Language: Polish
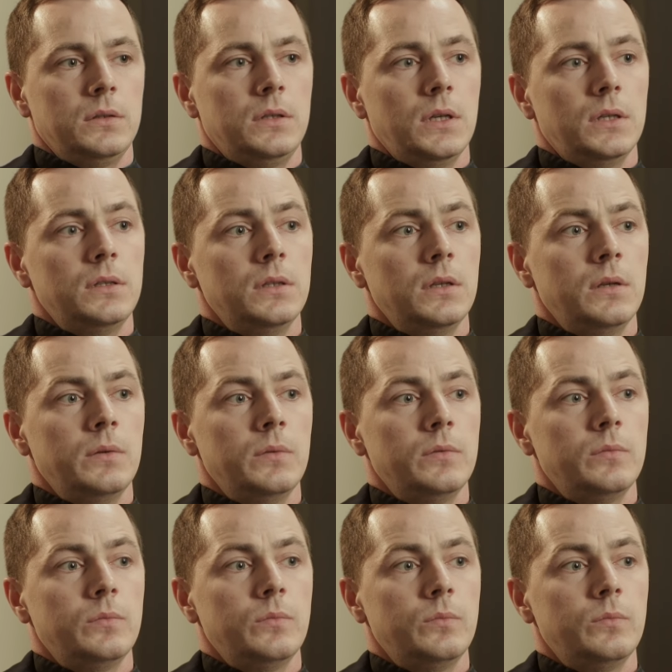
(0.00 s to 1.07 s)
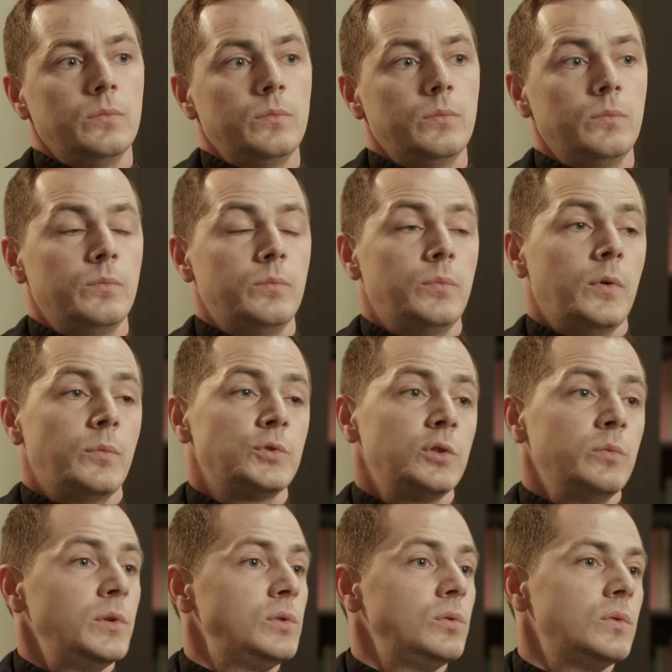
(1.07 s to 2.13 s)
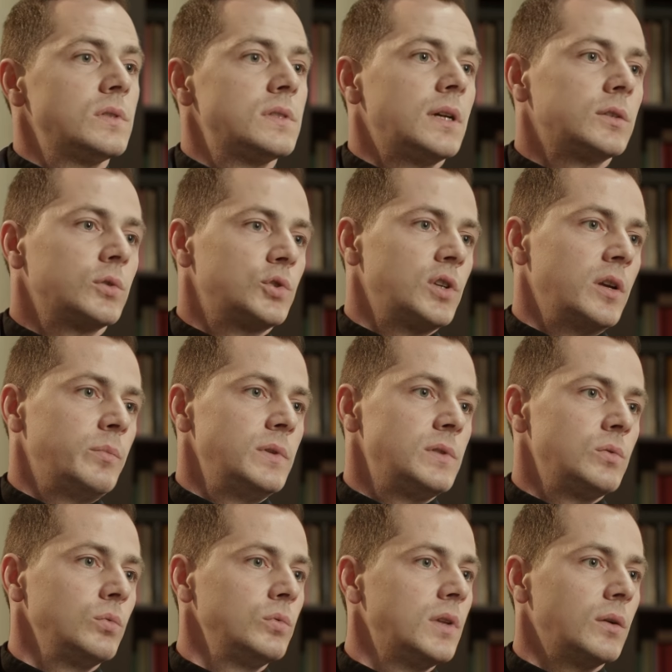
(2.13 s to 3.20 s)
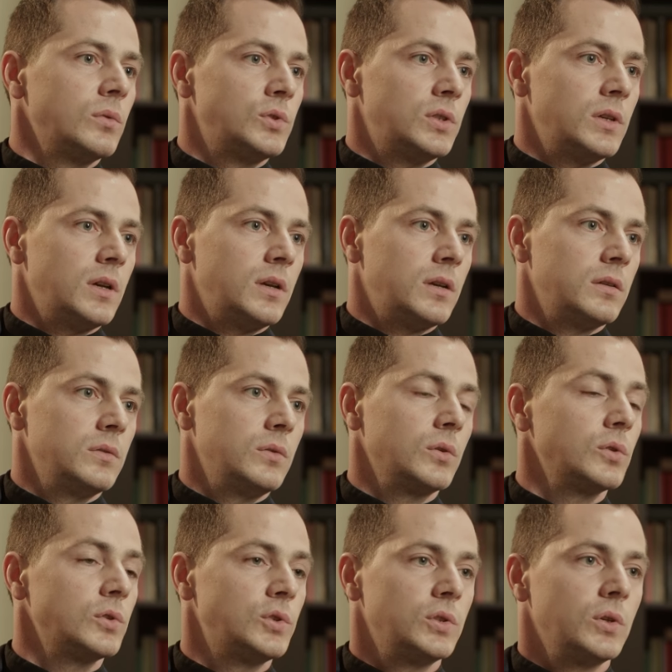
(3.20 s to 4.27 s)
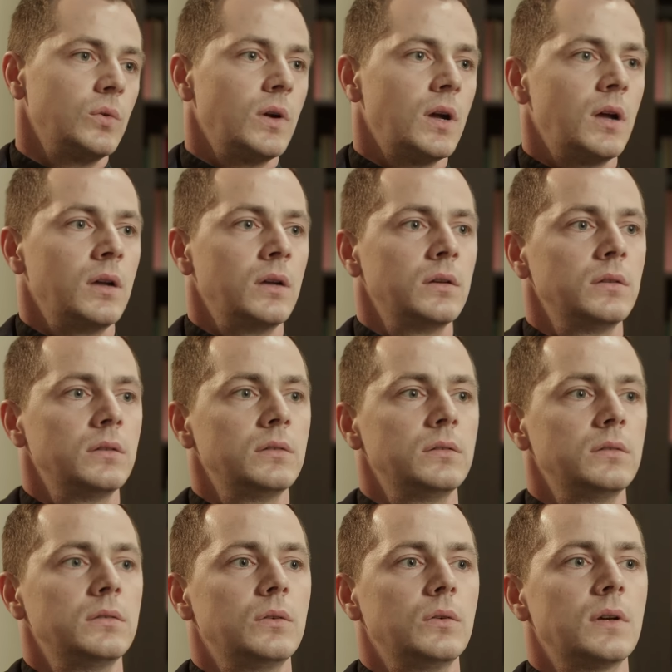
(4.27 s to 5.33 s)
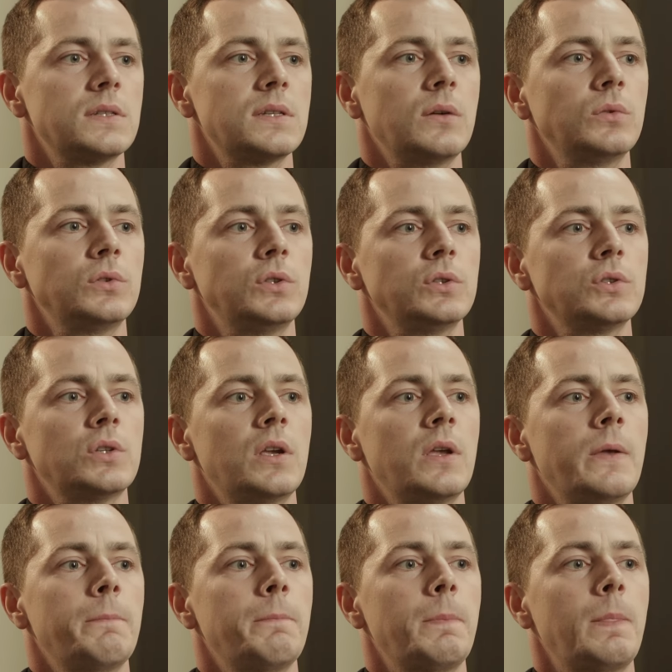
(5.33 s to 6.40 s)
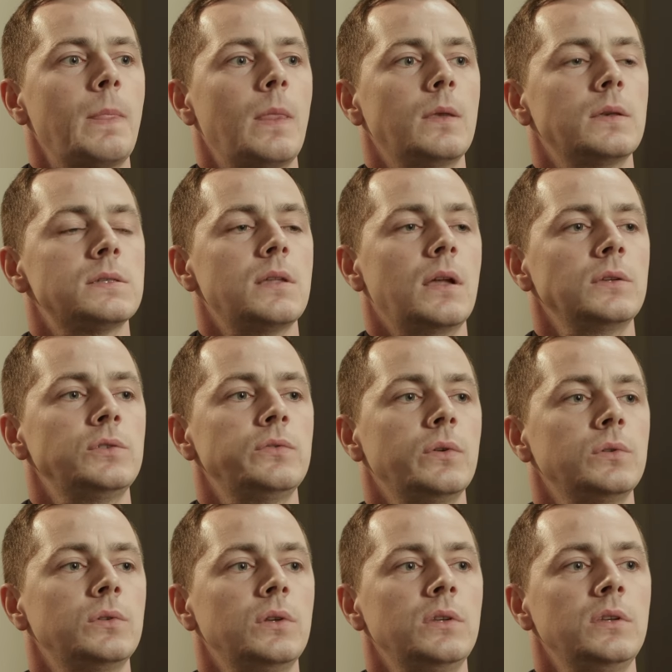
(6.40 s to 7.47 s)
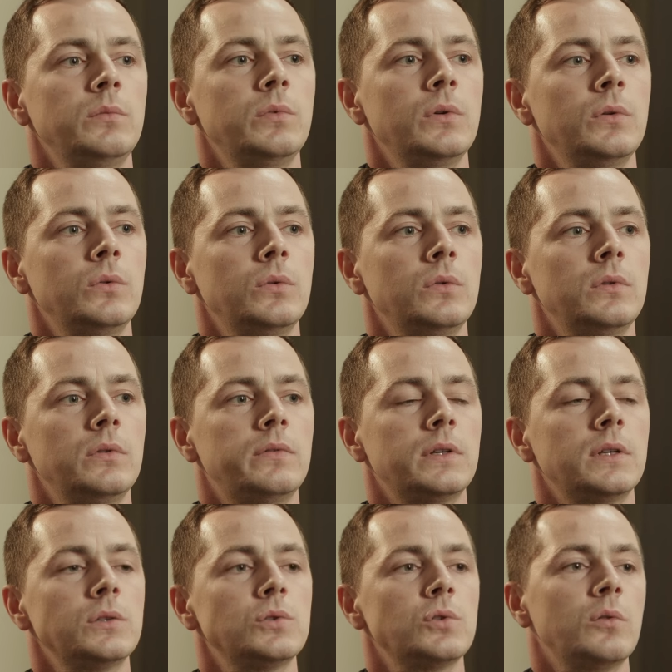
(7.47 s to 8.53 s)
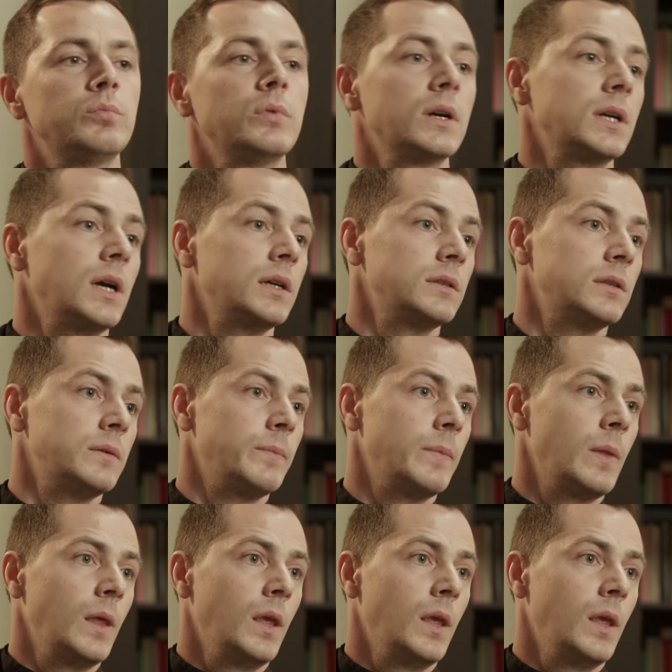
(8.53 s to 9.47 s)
Kiedy mm, po przybyciu do Starokrzepic udał się do kościoła, okazało się, że mm, stan świątyni był wręcz opłakany.